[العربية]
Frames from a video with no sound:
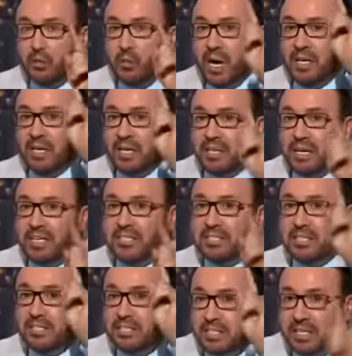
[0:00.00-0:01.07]
وأن الرئيس
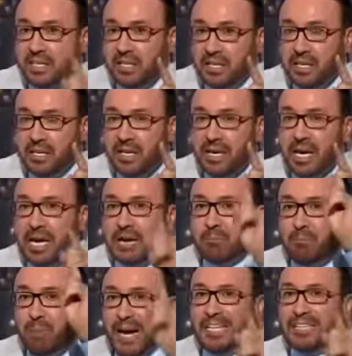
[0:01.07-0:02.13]
الصيني
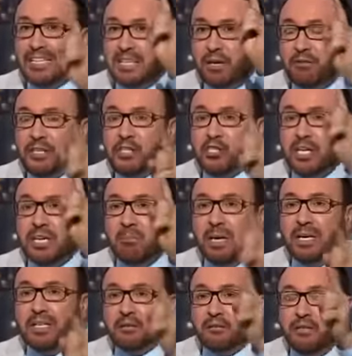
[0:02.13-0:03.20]
بعد تفشي
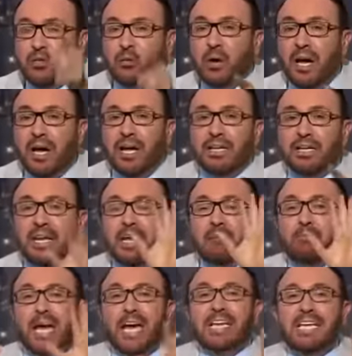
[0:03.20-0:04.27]
المرض في يوهان
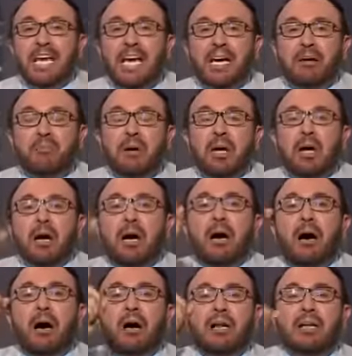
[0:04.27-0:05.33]
بأيام
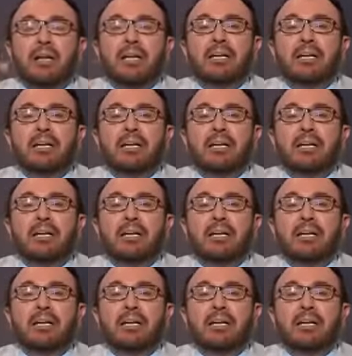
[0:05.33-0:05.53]
قال